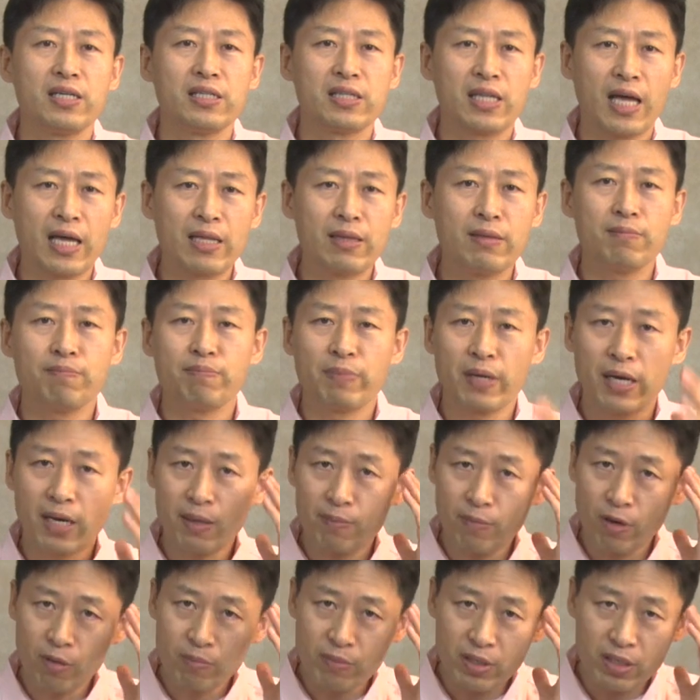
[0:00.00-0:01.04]

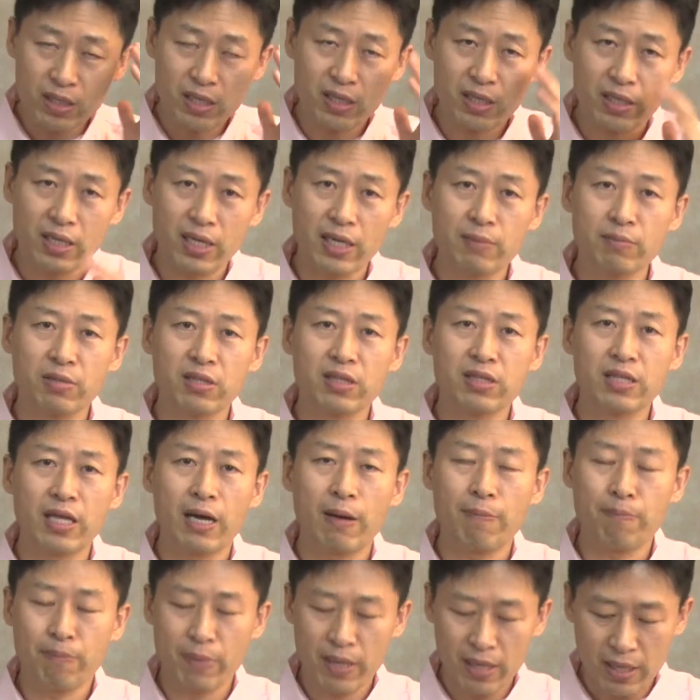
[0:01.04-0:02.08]
tanpa memikirkan
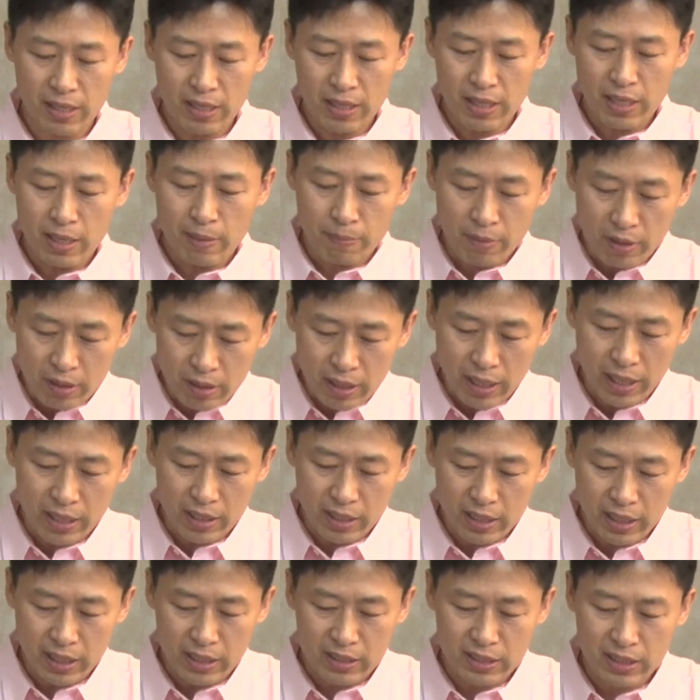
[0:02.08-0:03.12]
betapa
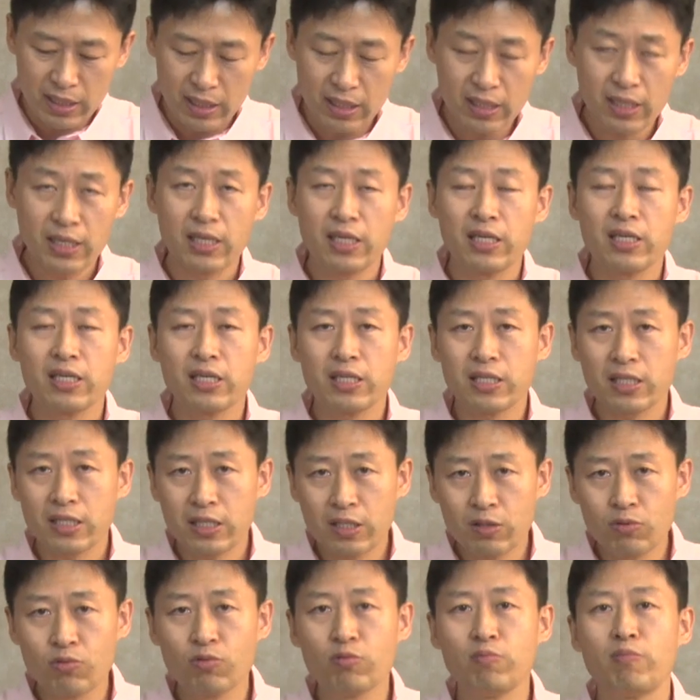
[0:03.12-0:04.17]
berharganya
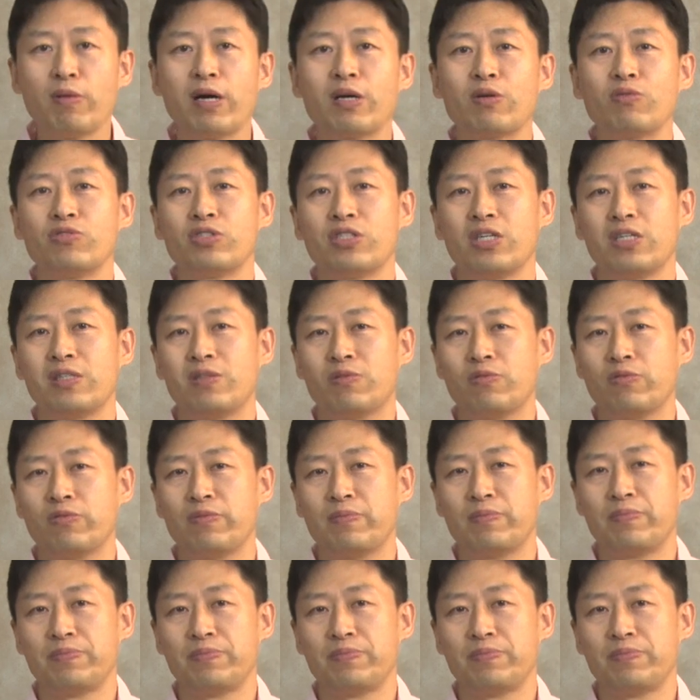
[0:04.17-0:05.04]
hidup manusia itu.